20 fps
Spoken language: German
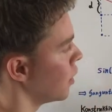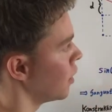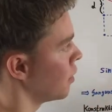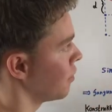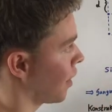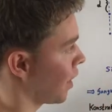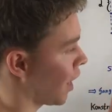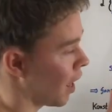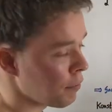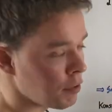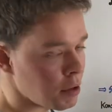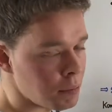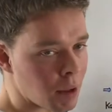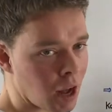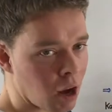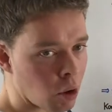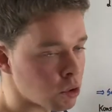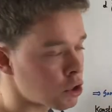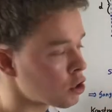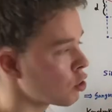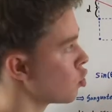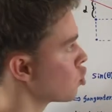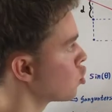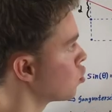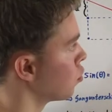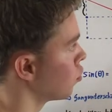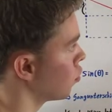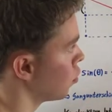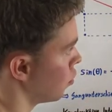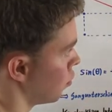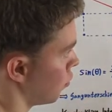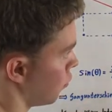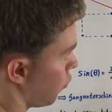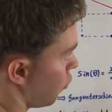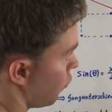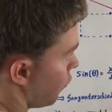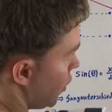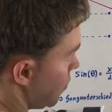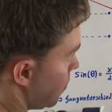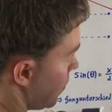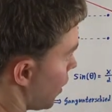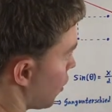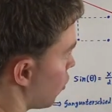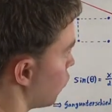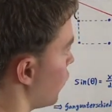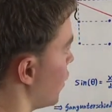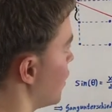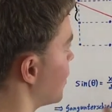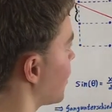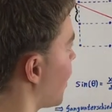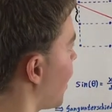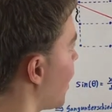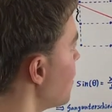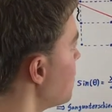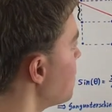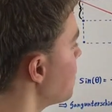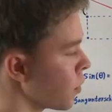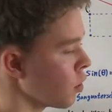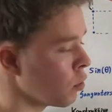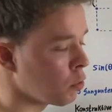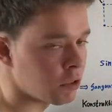Dann haben wir eben eine Auslöschung von Wellenberg und Wellental.